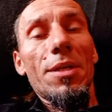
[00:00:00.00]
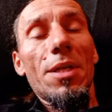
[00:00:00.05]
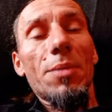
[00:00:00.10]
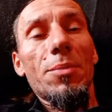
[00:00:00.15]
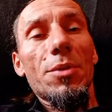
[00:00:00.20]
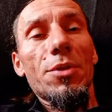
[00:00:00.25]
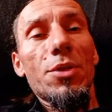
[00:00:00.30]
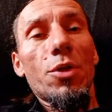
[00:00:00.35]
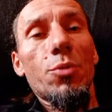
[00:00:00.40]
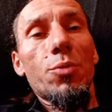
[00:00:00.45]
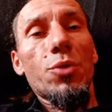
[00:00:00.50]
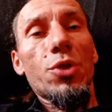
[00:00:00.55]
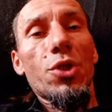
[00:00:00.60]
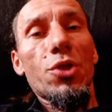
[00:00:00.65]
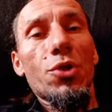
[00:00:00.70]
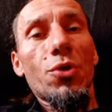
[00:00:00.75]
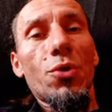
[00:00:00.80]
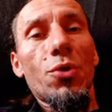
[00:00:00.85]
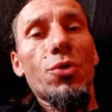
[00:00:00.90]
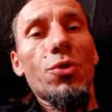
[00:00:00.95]
jakby chciał
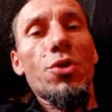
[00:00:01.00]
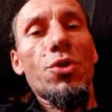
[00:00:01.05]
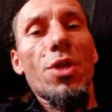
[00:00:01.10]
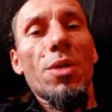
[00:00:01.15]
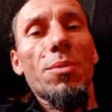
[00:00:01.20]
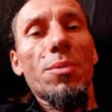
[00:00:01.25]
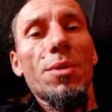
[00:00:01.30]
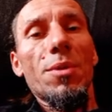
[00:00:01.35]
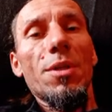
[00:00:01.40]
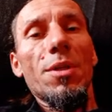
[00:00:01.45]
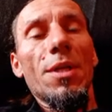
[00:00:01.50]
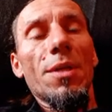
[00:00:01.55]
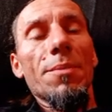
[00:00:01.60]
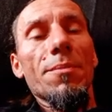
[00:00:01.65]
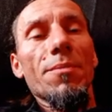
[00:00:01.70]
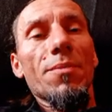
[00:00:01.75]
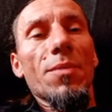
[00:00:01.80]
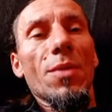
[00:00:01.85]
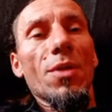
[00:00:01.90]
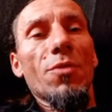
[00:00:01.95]
przeszkodzić jakby
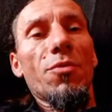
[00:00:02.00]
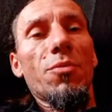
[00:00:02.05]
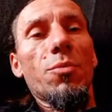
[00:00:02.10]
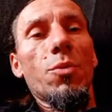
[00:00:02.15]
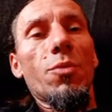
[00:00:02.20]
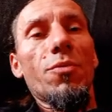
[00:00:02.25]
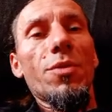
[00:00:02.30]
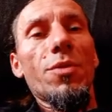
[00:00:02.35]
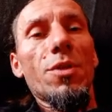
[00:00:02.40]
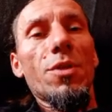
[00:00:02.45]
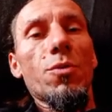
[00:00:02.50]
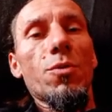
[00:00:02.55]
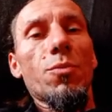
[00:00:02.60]
w mówieniu